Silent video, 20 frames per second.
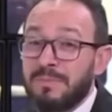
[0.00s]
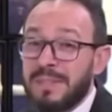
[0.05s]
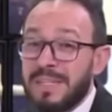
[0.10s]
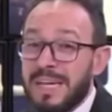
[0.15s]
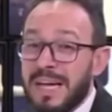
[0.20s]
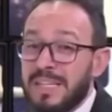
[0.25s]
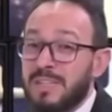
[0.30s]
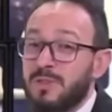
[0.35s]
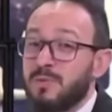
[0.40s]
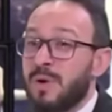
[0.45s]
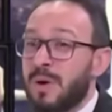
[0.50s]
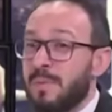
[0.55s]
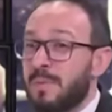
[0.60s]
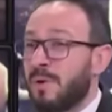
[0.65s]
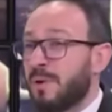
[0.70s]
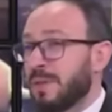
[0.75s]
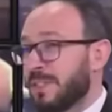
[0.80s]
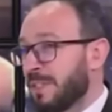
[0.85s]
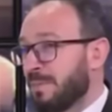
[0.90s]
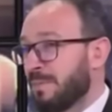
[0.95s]
من اسوا
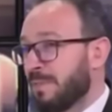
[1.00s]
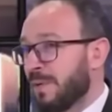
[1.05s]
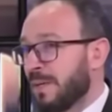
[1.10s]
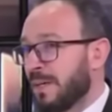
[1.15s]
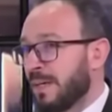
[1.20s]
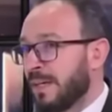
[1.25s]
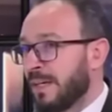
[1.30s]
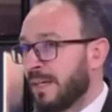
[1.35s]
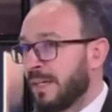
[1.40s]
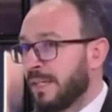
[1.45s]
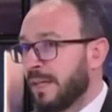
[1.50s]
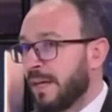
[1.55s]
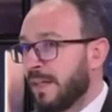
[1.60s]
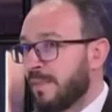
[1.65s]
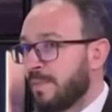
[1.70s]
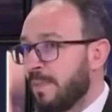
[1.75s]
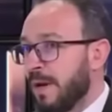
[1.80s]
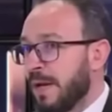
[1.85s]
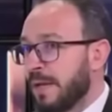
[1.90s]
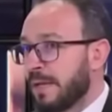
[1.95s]
مواسم آه،
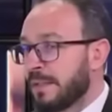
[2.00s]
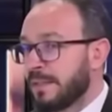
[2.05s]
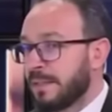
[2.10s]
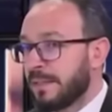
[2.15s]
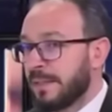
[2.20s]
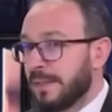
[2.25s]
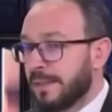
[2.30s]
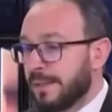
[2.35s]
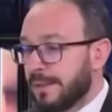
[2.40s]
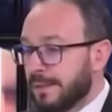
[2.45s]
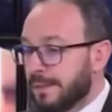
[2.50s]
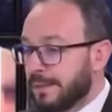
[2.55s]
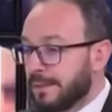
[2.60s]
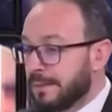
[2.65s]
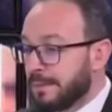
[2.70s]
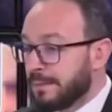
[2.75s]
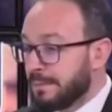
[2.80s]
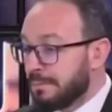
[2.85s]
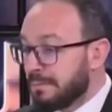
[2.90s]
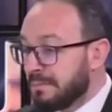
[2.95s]
رياض محرز
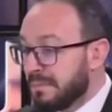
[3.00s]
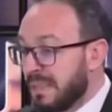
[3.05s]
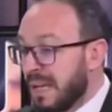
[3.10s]
آه،